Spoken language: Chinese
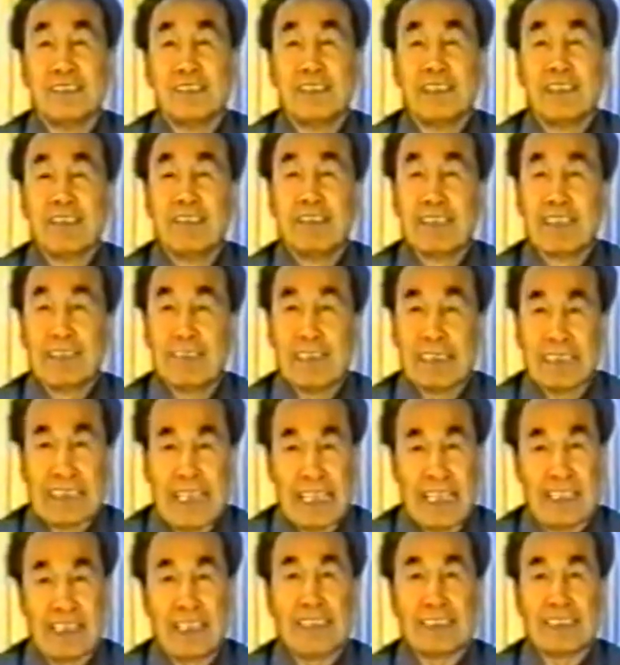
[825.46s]
说你会那么
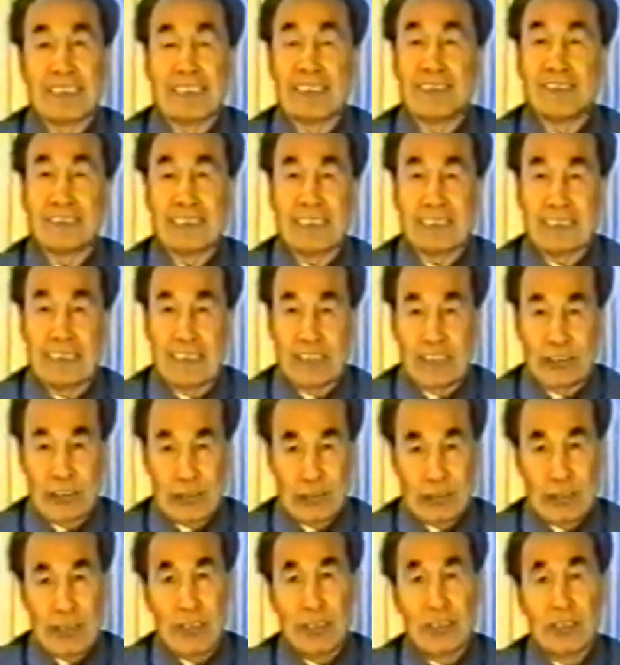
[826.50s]
想了，气儿进去的
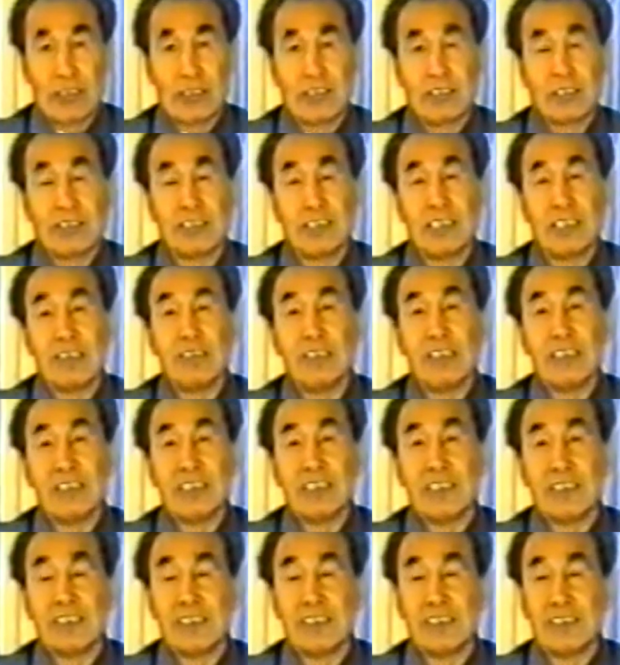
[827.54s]
多，因
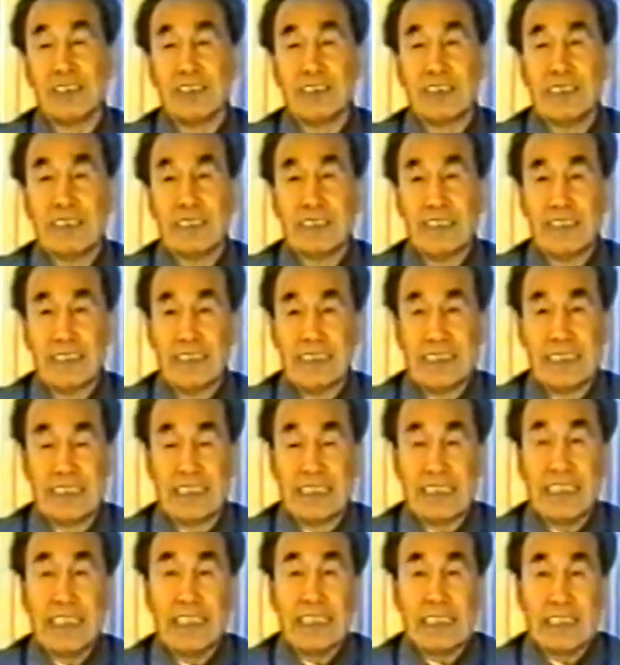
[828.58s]
为
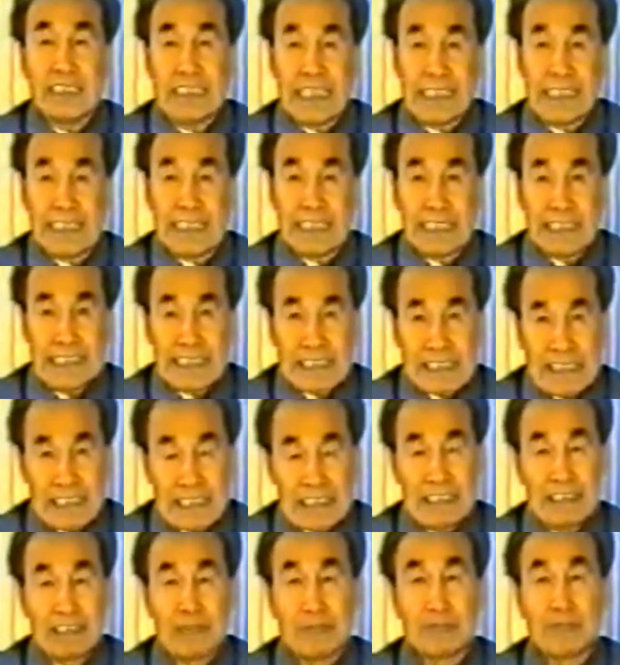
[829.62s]
以意引
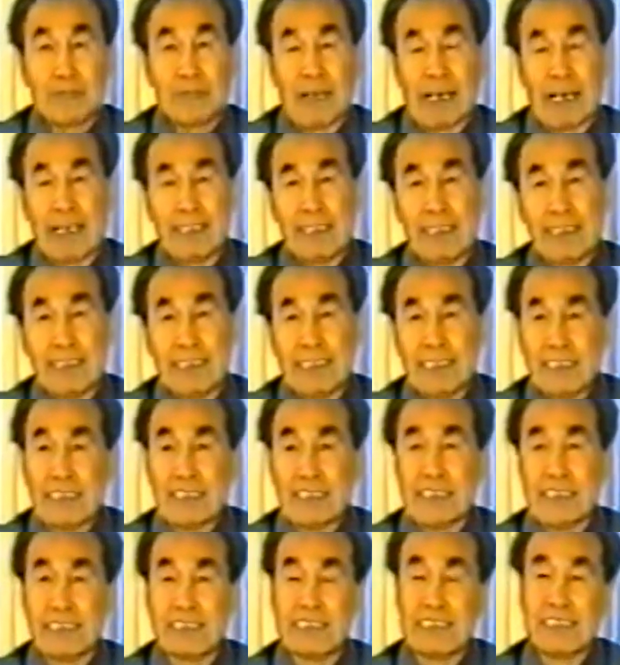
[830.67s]
气，把那个
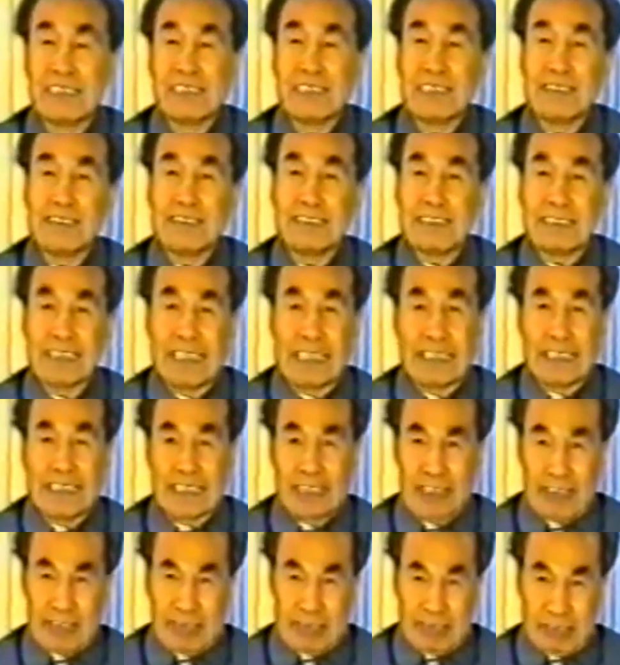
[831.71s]
气就
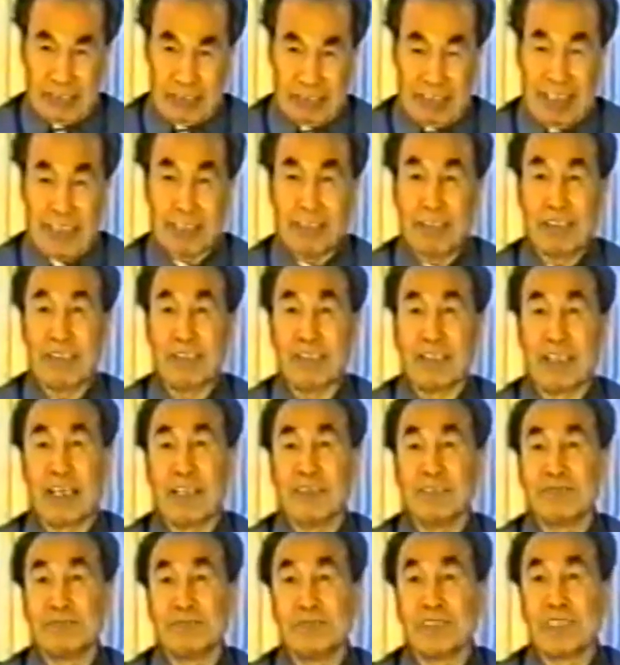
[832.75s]
引到骨髓里面去
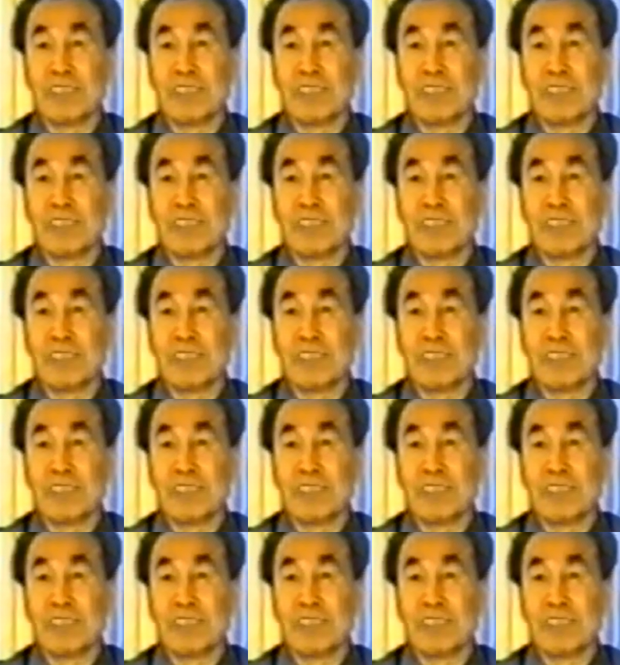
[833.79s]
了，